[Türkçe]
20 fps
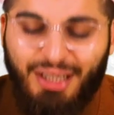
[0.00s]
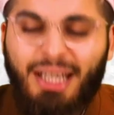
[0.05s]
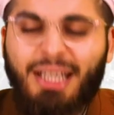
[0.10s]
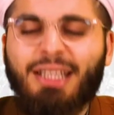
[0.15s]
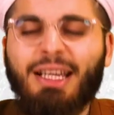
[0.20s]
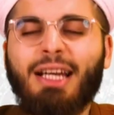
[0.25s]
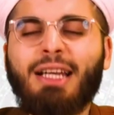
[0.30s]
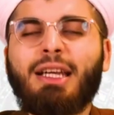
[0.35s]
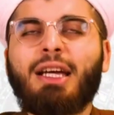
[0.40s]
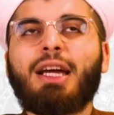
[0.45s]

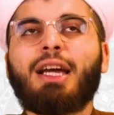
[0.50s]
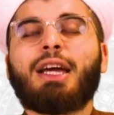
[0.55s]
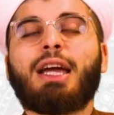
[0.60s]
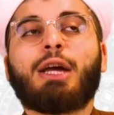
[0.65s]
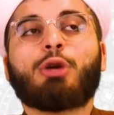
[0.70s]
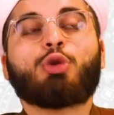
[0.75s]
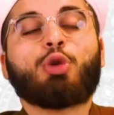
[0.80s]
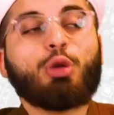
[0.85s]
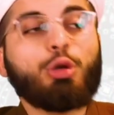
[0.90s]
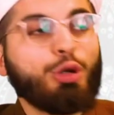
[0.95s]
Neden?
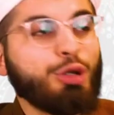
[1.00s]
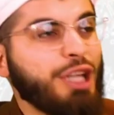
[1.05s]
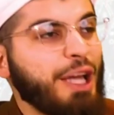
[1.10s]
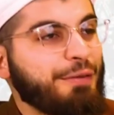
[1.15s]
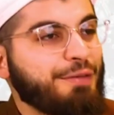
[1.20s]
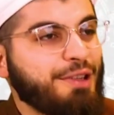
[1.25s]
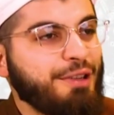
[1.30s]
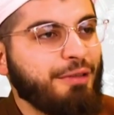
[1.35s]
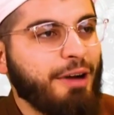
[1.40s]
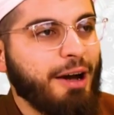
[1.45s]
E kulun
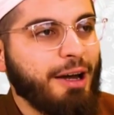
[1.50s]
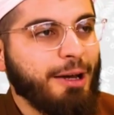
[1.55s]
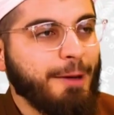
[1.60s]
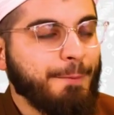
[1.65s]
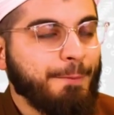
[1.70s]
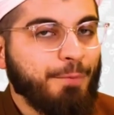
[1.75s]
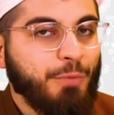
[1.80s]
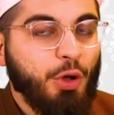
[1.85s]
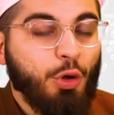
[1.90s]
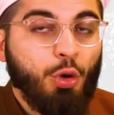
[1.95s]
nefsi var.
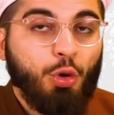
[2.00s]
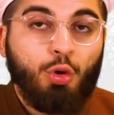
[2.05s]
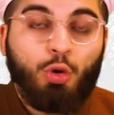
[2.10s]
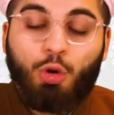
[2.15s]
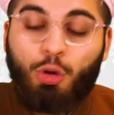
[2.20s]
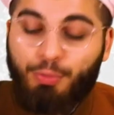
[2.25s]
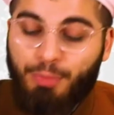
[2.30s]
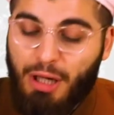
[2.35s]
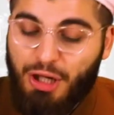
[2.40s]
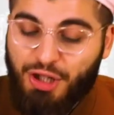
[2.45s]

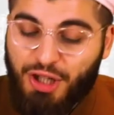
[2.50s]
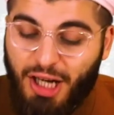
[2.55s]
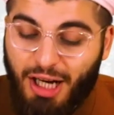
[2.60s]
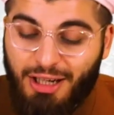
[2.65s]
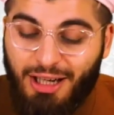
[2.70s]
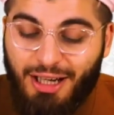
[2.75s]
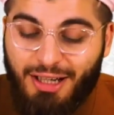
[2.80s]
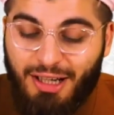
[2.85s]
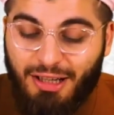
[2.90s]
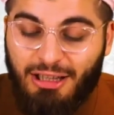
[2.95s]
Kulun başka
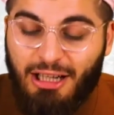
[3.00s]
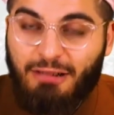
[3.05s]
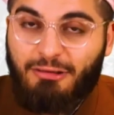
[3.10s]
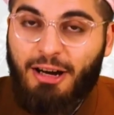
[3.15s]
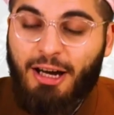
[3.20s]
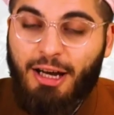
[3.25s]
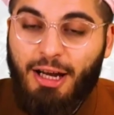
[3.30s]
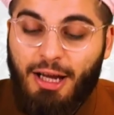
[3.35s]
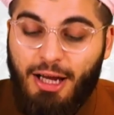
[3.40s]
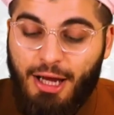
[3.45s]
alakaları
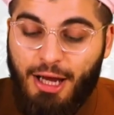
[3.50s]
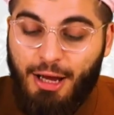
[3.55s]
var.